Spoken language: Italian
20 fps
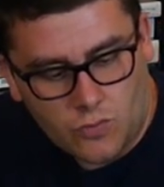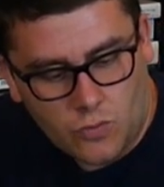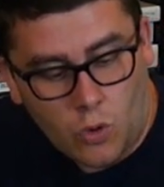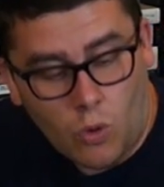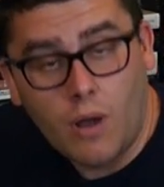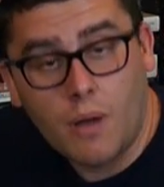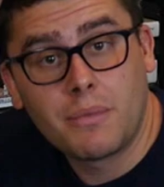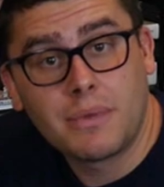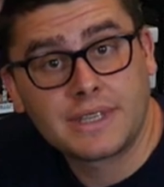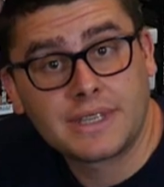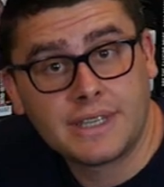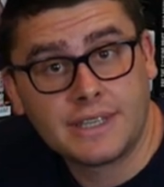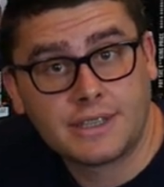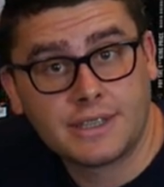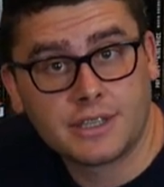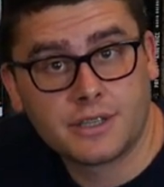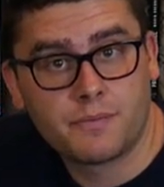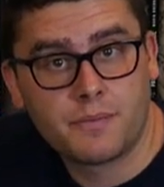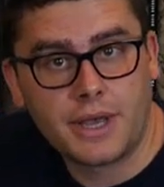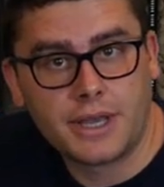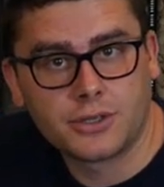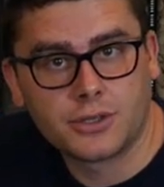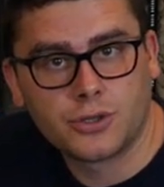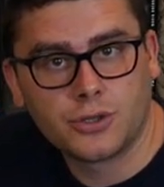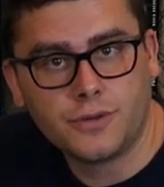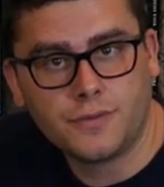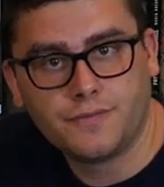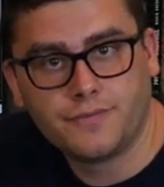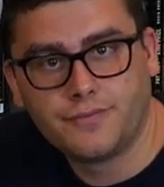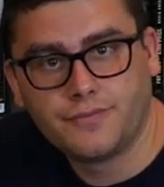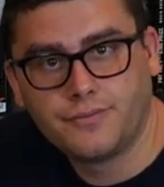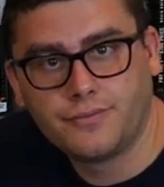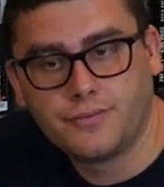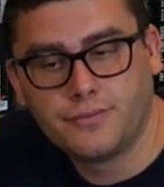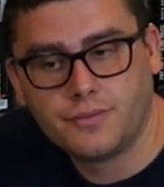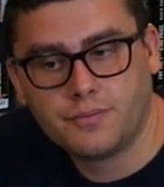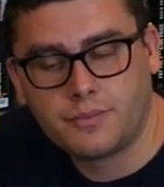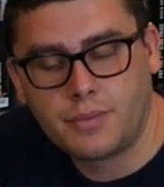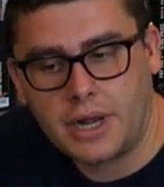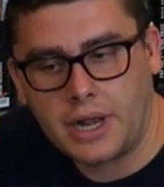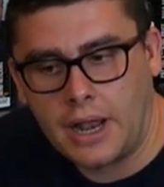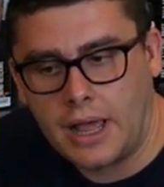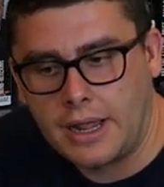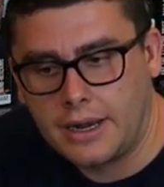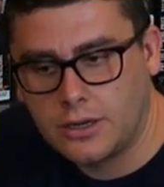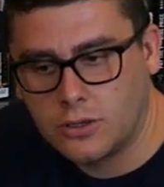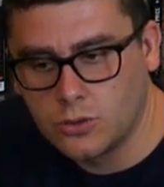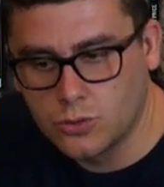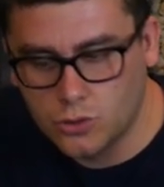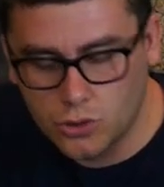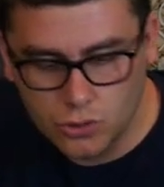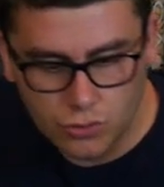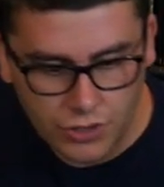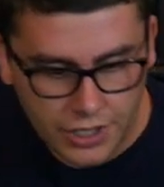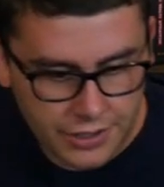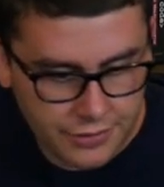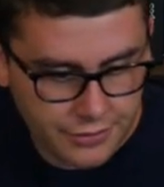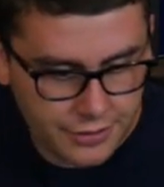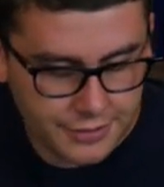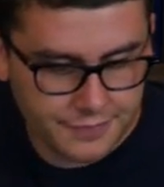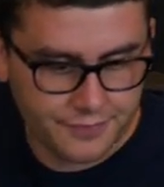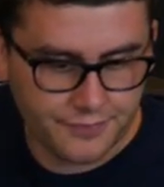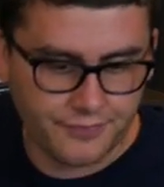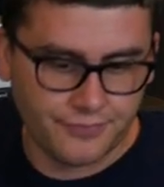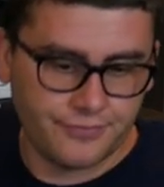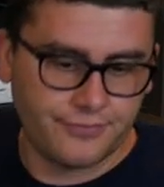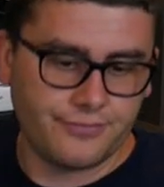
o abbastanza spesso parlare con studenti,